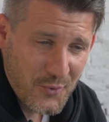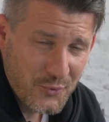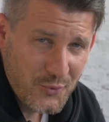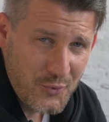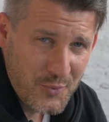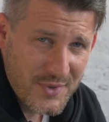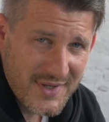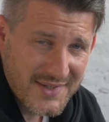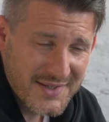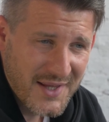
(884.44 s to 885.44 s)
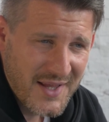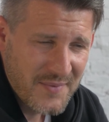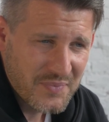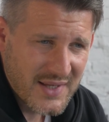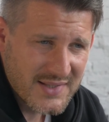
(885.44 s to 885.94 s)
unüblich,
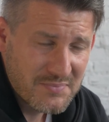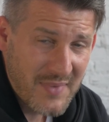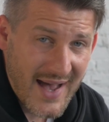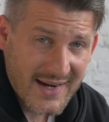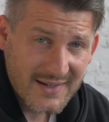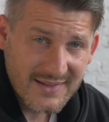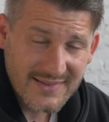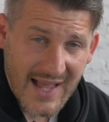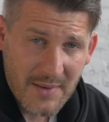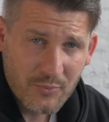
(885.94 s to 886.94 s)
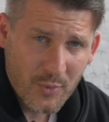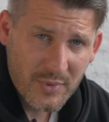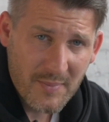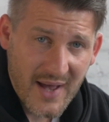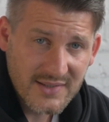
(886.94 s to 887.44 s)
dass
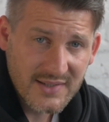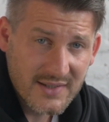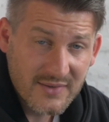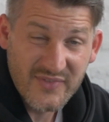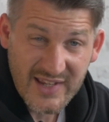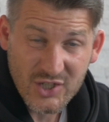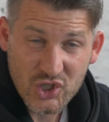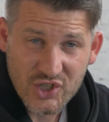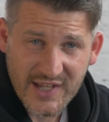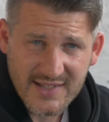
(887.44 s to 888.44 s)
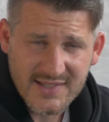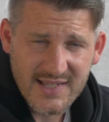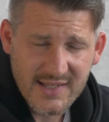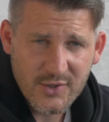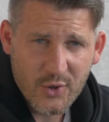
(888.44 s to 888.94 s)
Magen-Darm-Problematiken wegen Stress
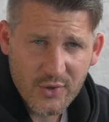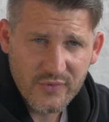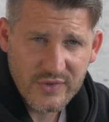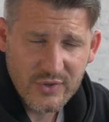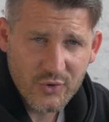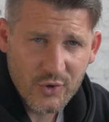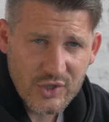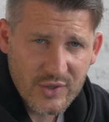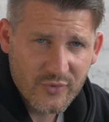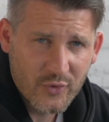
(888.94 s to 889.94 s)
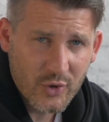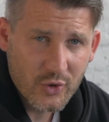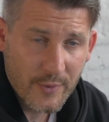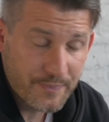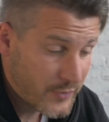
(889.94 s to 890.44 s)
sehr, sehr häufig in Deutschland
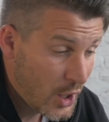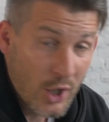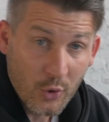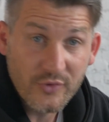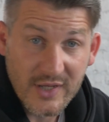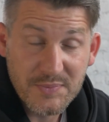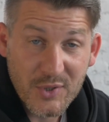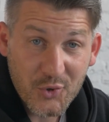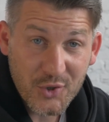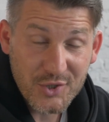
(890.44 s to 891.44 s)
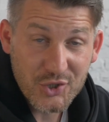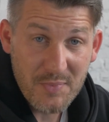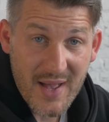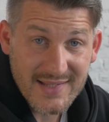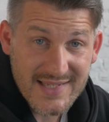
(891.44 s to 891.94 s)
vorkommen. Und dass man
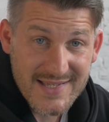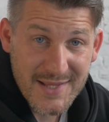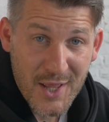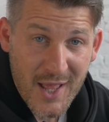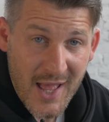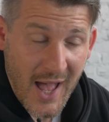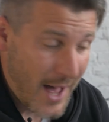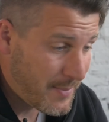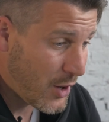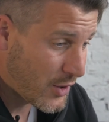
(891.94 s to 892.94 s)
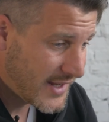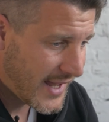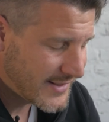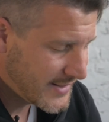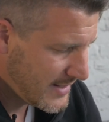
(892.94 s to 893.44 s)
Rückenschmerzen aber auch
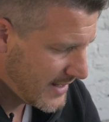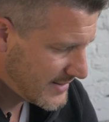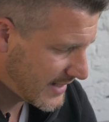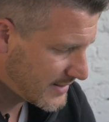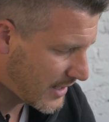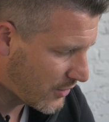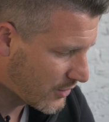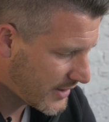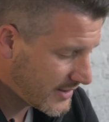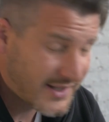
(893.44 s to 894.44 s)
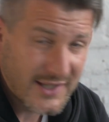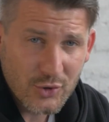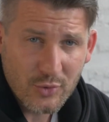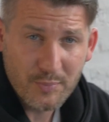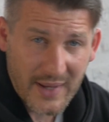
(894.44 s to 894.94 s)
gerne dann auch in
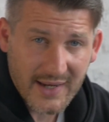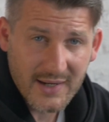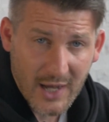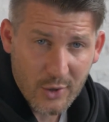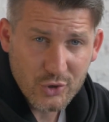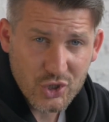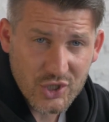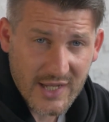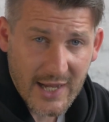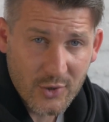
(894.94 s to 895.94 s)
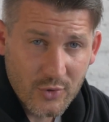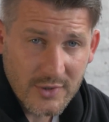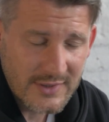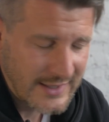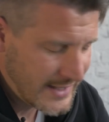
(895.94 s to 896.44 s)
Richtung
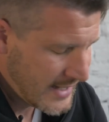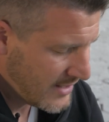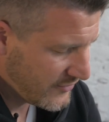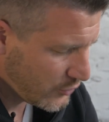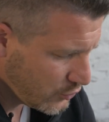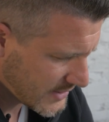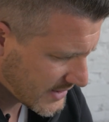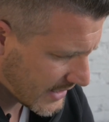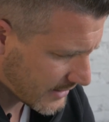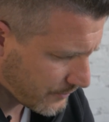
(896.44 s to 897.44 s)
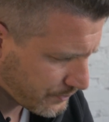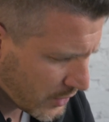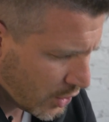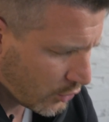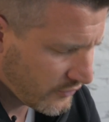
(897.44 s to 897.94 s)
Beckenausstrahlungen verursachen.
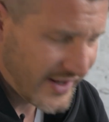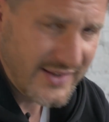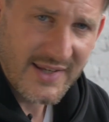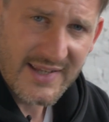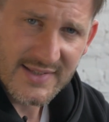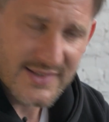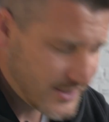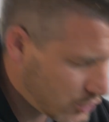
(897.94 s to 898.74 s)
Und wenn ihr jetzt